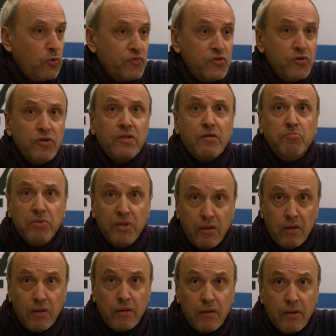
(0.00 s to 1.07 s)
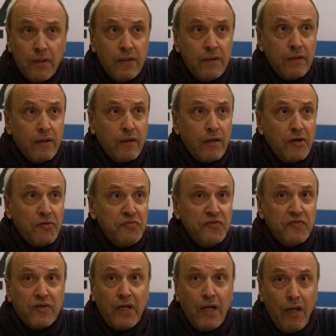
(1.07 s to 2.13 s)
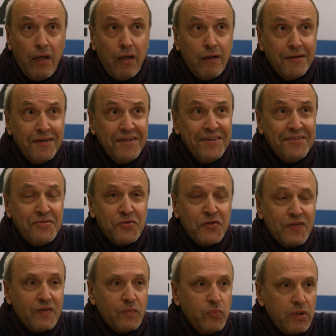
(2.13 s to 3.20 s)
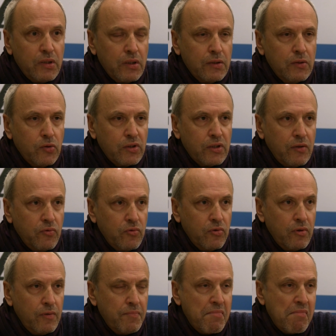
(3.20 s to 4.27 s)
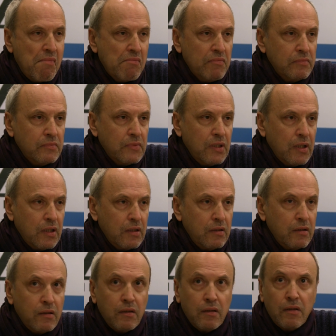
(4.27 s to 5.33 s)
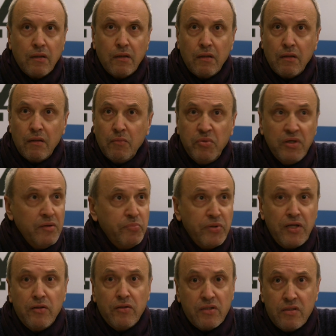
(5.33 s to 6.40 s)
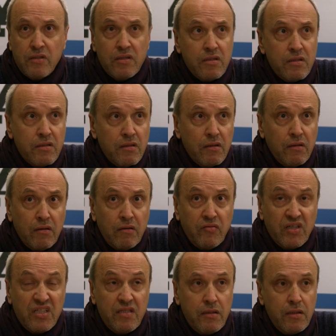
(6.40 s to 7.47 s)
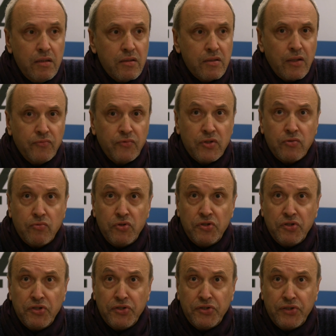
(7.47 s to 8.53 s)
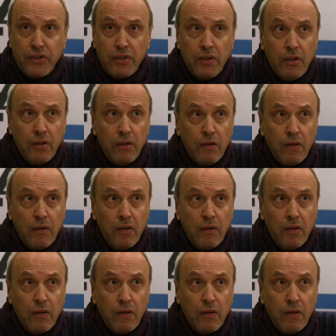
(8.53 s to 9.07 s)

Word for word: Но все это было э, в феврале. Все это было до того, как были приняты здесь в России соответствующие решения.